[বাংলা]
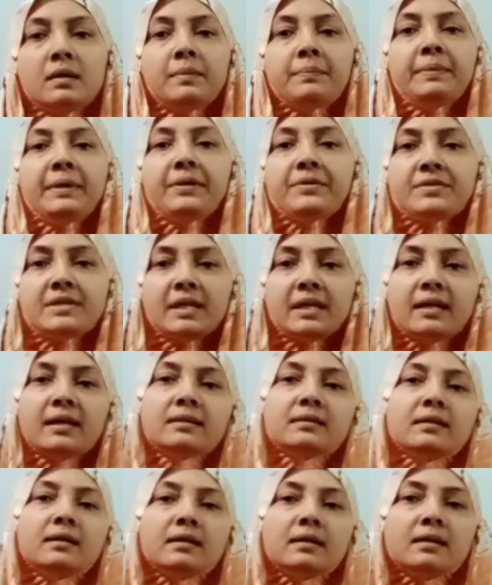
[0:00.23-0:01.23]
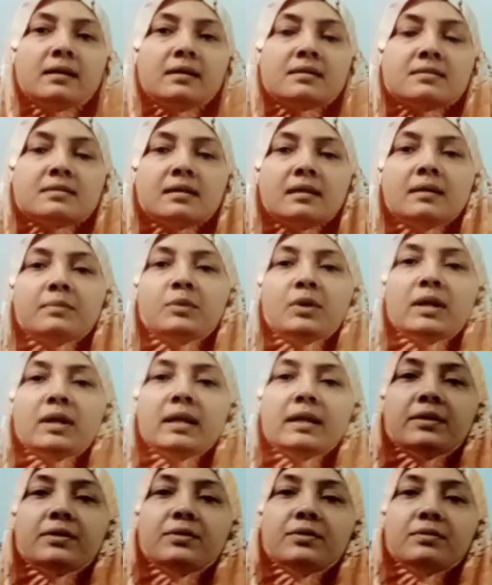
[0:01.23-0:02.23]
প্রিয় শিক্ষার্থীরা আসসালামু
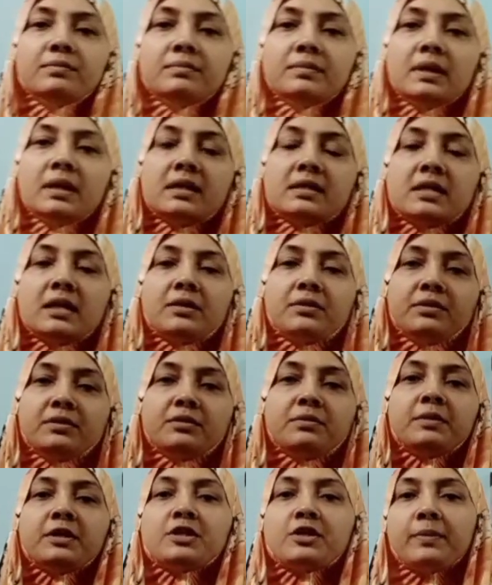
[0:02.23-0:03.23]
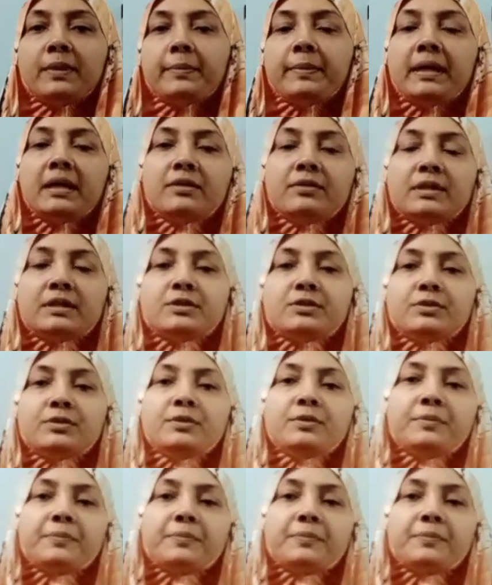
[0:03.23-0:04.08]
আলাইকুম আশা করি তোমরা সবাই ভালো আছো